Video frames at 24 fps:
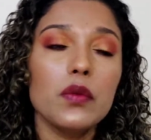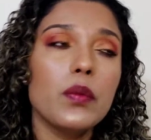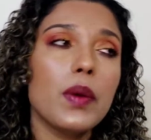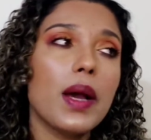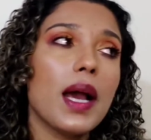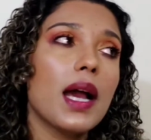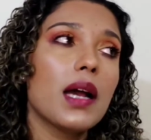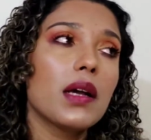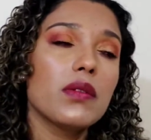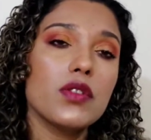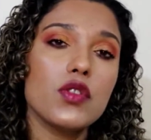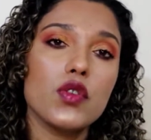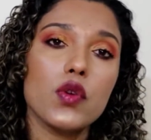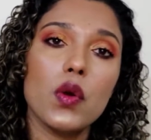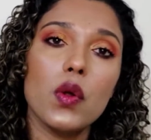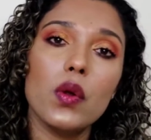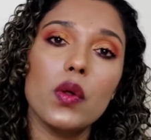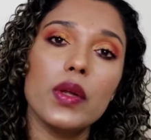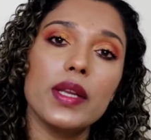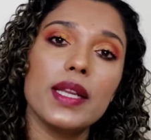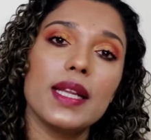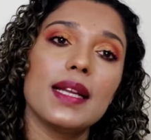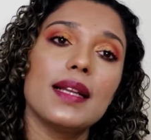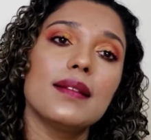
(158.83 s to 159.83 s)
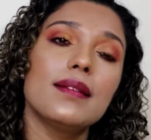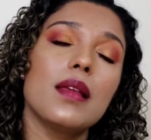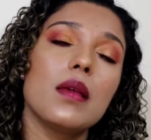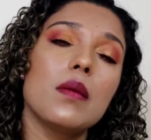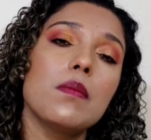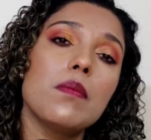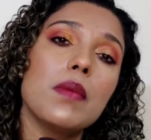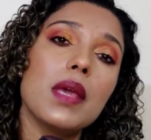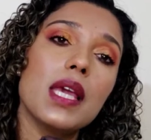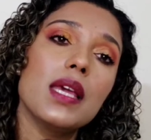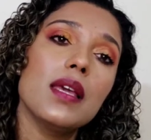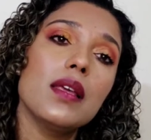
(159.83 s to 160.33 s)
Uma água de colônia ela
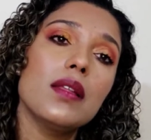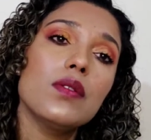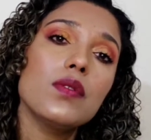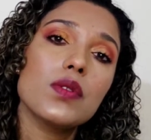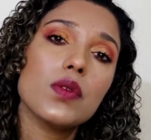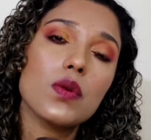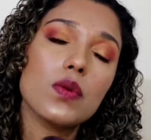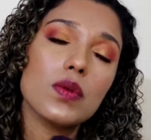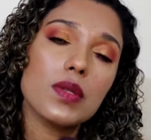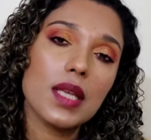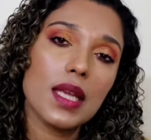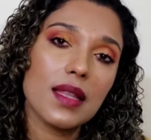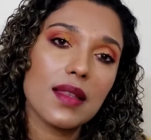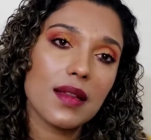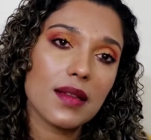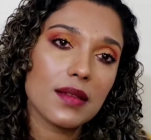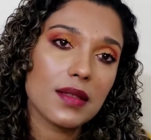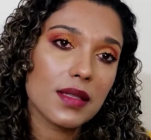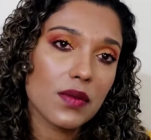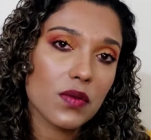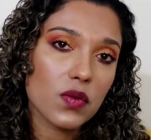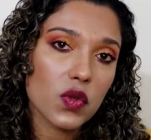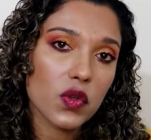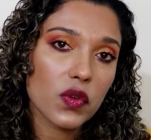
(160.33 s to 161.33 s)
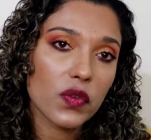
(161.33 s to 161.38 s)
tem menos concentração